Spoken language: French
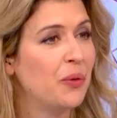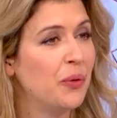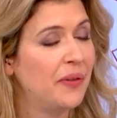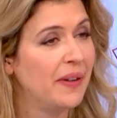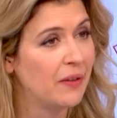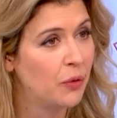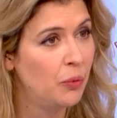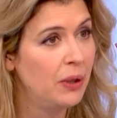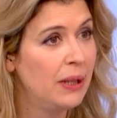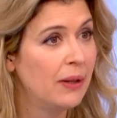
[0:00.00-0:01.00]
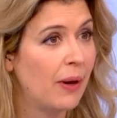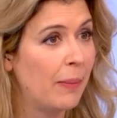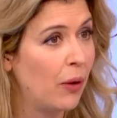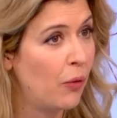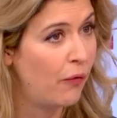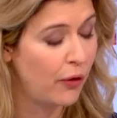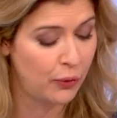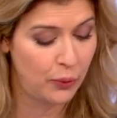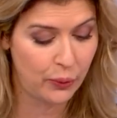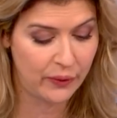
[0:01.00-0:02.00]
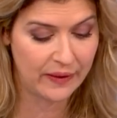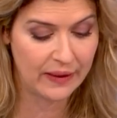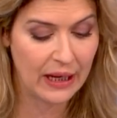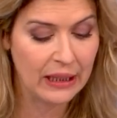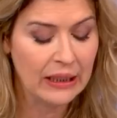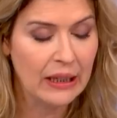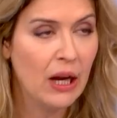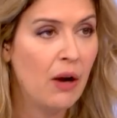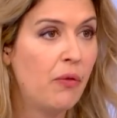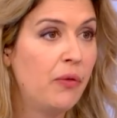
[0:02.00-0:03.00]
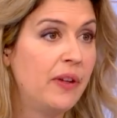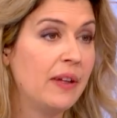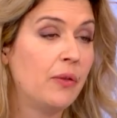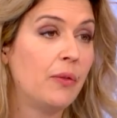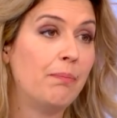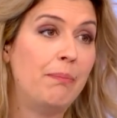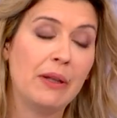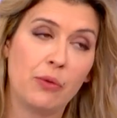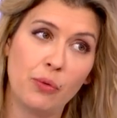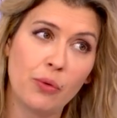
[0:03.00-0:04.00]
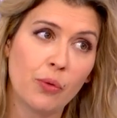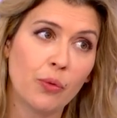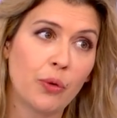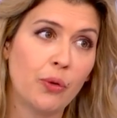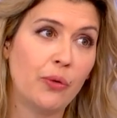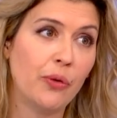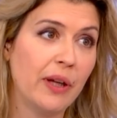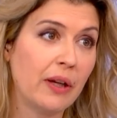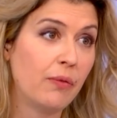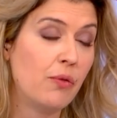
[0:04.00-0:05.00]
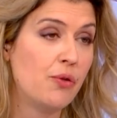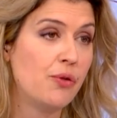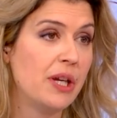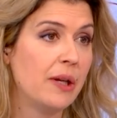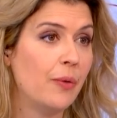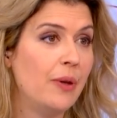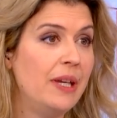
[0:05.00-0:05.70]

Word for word: euh, cette nuit euh, après le vote du Sénat. Vous vous êtes battue contre ce texte, vous le jugez euh,